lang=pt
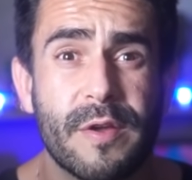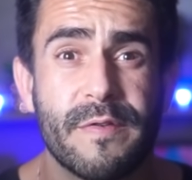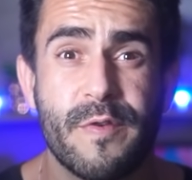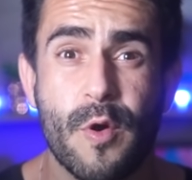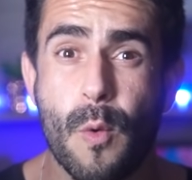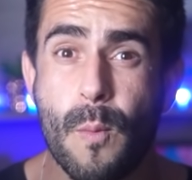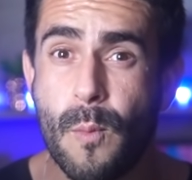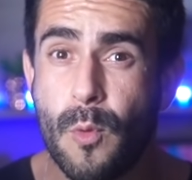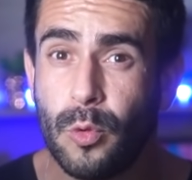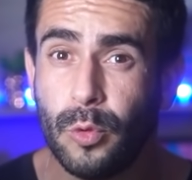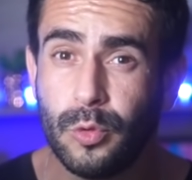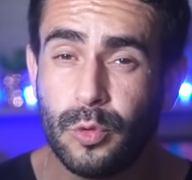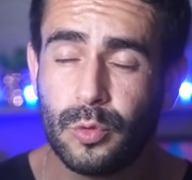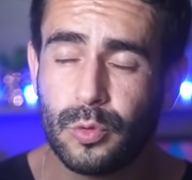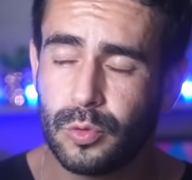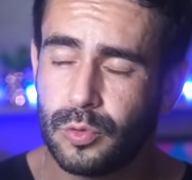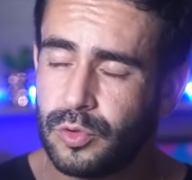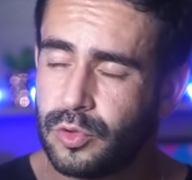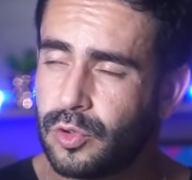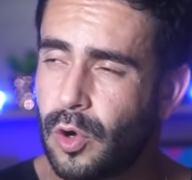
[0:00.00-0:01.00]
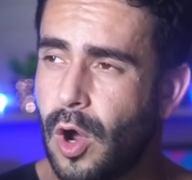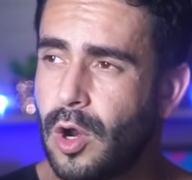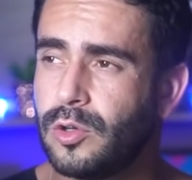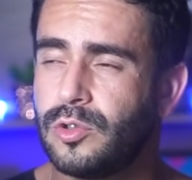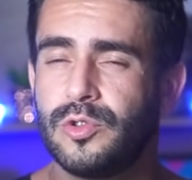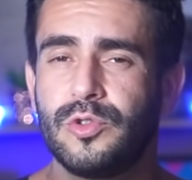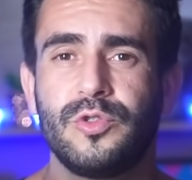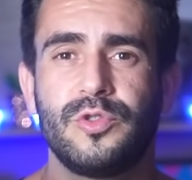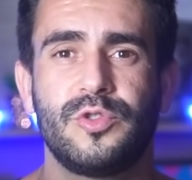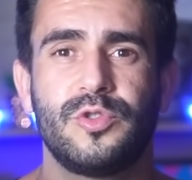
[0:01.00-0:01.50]
é ver o mundo com os
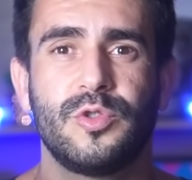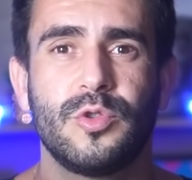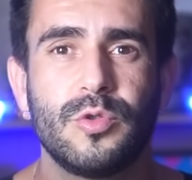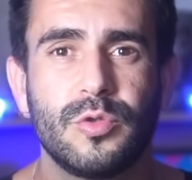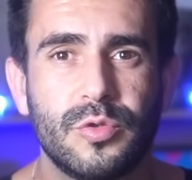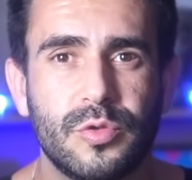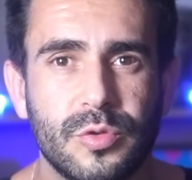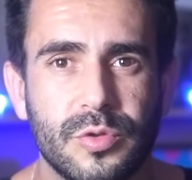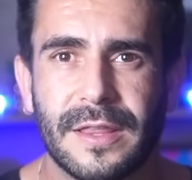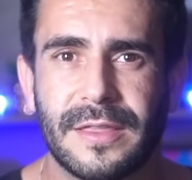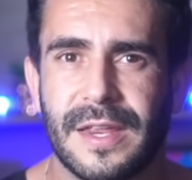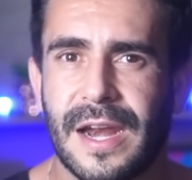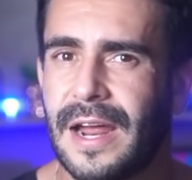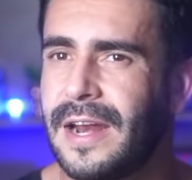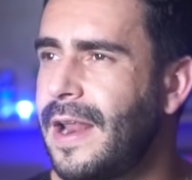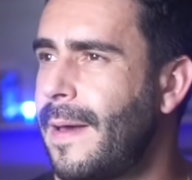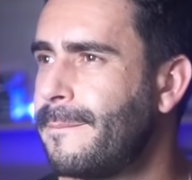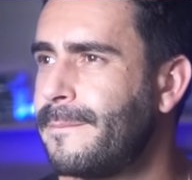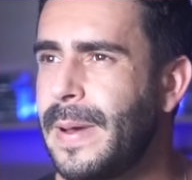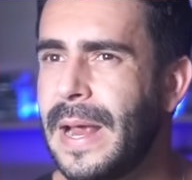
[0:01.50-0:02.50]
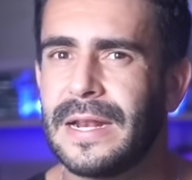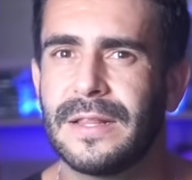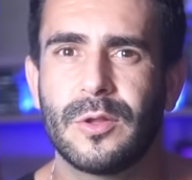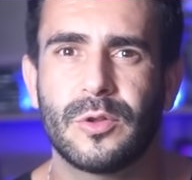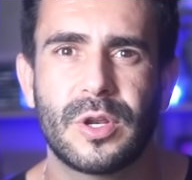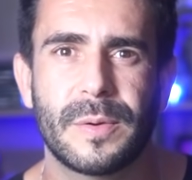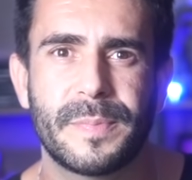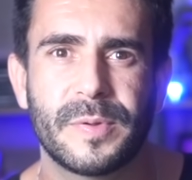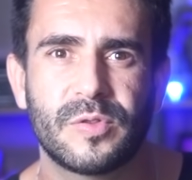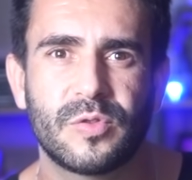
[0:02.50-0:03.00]
olhos dos outros, entrar na pele da
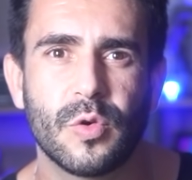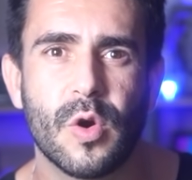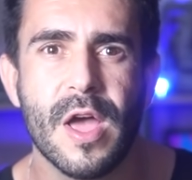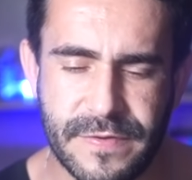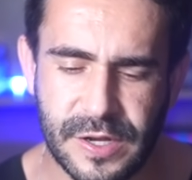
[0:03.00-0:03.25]
outra pessoa,